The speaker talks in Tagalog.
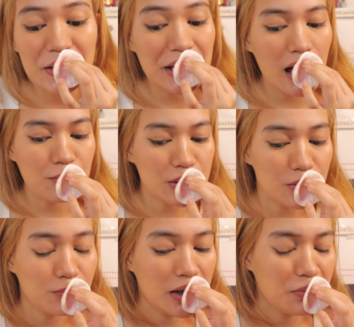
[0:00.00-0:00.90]
ginagamit
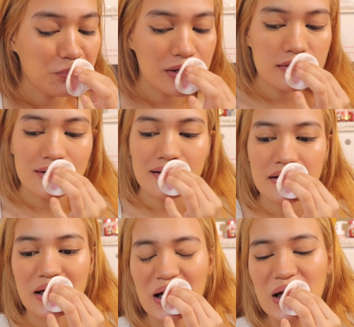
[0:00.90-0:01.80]
ko palang
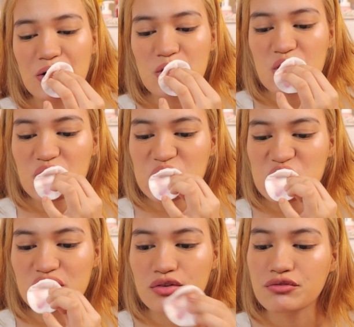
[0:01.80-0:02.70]
pangtanggal
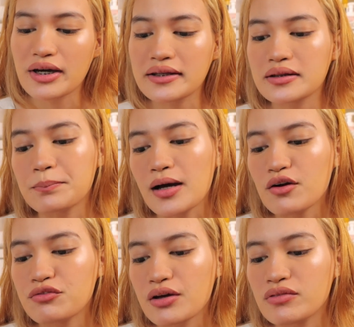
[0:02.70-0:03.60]
is itong
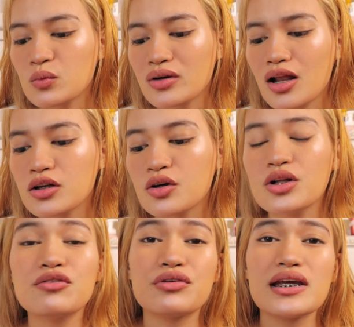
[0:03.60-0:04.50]
Vitapack 5-in-1
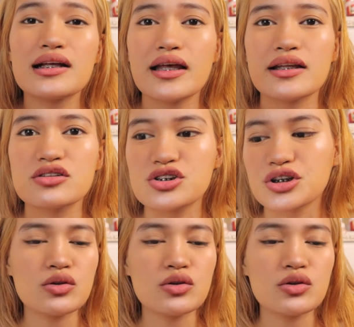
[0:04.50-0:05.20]
Alcohol Free Cleanser.